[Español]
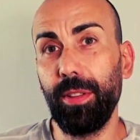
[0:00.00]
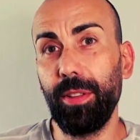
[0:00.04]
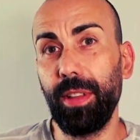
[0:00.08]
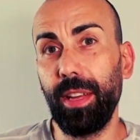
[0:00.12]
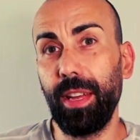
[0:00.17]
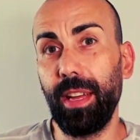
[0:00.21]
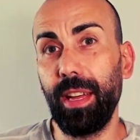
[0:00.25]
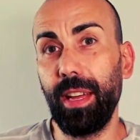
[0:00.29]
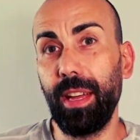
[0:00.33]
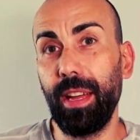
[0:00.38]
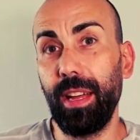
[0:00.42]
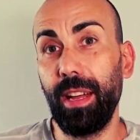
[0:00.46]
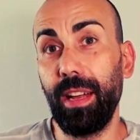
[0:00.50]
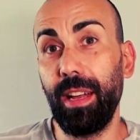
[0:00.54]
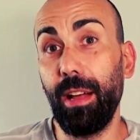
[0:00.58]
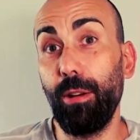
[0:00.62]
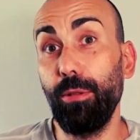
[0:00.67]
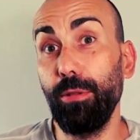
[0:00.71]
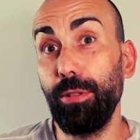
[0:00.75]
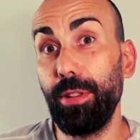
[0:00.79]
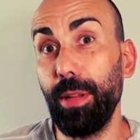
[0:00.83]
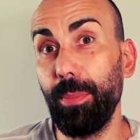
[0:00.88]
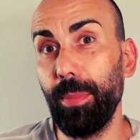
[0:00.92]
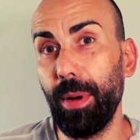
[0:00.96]
de la
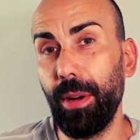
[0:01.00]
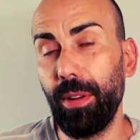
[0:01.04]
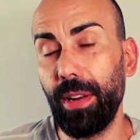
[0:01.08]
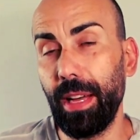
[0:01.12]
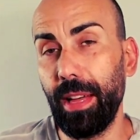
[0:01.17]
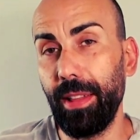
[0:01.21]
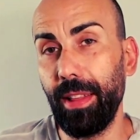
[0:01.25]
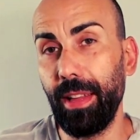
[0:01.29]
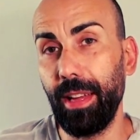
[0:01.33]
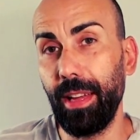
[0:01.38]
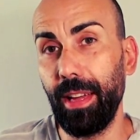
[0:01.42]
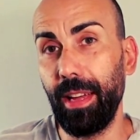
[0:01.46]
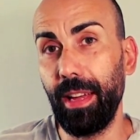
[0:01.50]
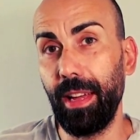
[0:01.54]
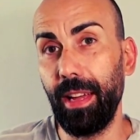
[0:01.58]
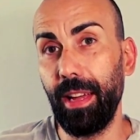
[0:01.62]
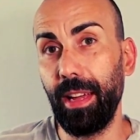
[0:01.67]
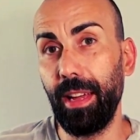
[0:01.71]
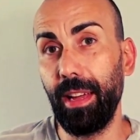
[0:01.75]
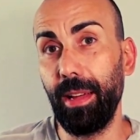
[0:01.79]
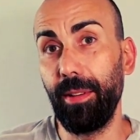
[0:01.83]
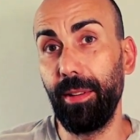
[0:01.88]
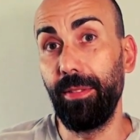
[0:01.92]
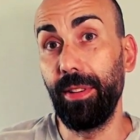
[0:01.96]
última hora
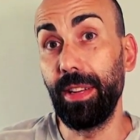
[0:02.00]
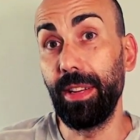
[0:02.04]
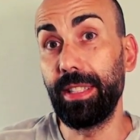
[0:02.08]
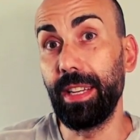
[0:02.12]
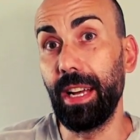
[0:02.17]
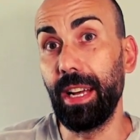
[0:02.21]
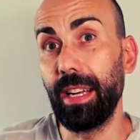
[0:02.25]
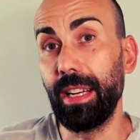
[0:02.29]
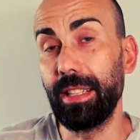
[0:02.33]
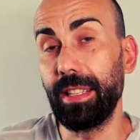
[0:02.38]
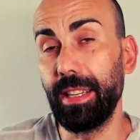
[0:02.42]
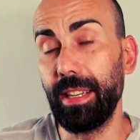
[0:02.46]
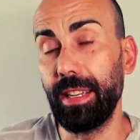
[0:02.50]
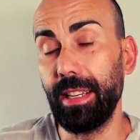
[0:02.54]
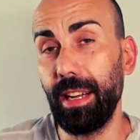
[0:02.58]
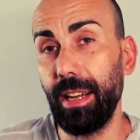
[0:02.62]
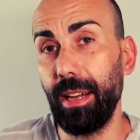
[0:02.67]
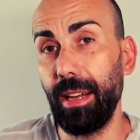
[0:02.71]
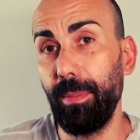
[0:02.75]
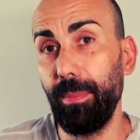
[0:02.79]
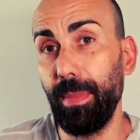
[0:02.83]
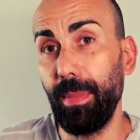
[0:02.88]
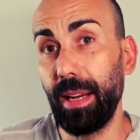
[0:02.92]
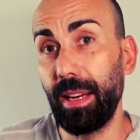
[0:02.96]
de fichajes en
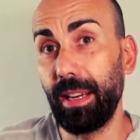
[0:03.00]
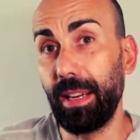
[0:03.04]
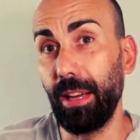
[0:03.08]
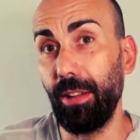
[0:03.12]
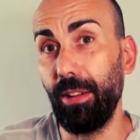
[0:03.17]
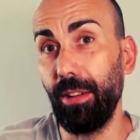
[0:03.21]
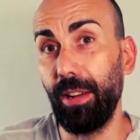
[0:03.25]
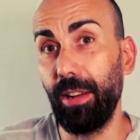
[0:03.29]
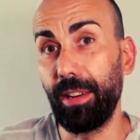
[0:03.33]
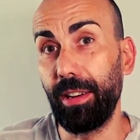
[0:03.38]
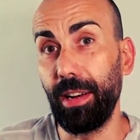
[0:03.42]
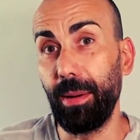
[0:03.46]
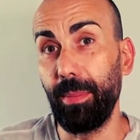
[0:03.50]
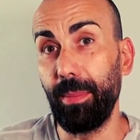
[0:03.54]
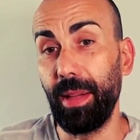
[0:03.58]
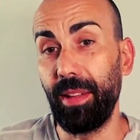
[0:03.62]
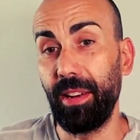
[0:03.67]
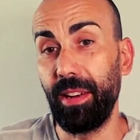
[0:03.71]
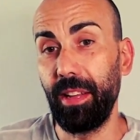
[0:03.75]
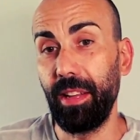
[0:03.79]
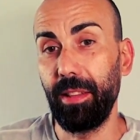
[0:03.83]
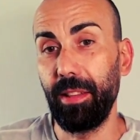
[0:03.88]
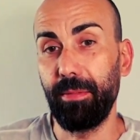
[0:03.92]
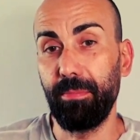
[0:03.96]
el mercado del Real
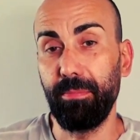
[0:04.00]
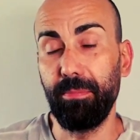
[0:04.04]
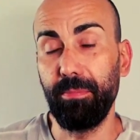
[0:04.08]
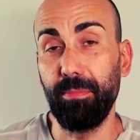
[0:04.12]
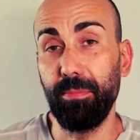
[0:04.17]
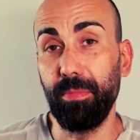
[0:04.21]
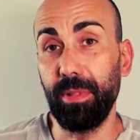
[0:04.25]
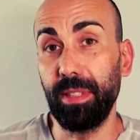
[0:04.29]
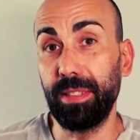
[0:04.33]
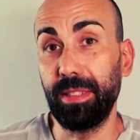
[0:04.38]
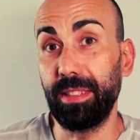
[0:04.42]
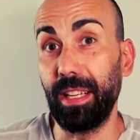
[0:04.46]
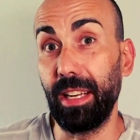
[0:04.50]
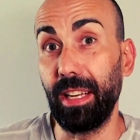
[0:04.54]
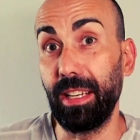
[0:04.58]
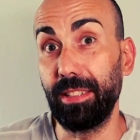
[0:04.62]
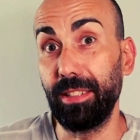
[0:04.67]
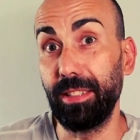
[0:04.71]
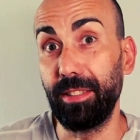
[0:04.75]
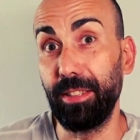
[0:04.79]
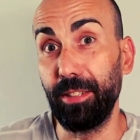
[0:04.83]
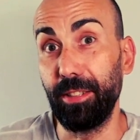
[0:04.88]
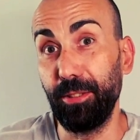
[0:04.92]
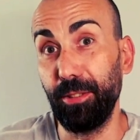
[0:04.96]
Madrid. Estaréis
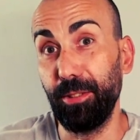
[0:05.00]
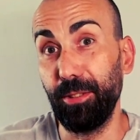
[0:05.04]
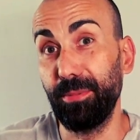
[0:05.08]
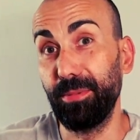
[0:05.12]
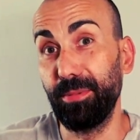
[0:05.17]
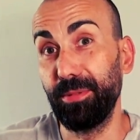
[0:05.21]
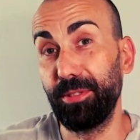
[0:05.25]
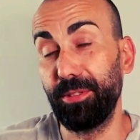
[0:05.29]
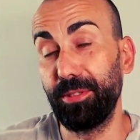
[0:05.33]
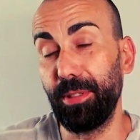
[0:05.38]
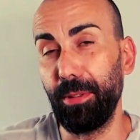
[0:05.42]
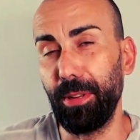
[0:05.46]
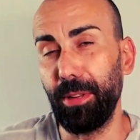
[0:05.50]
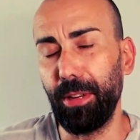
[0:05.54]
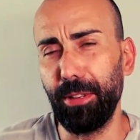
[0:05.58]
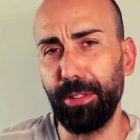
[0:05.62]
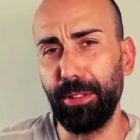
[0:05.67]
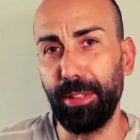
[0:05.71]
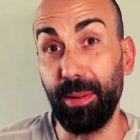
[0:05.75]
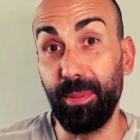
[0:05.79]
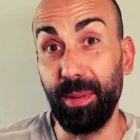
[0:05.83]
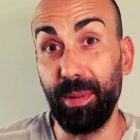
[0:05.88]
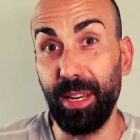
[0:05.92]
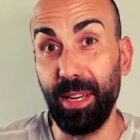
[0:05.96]
diciendo, pues todavía no ha
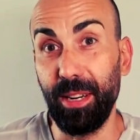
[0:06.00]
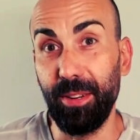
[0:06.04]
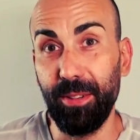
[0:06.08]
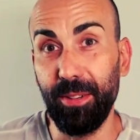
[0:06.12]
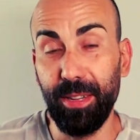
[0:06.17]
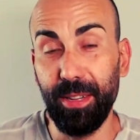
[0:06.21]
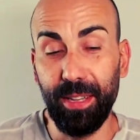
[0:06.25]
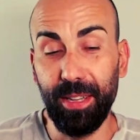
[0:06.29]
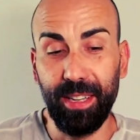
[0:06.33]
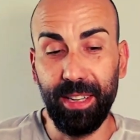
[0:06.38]
terminado.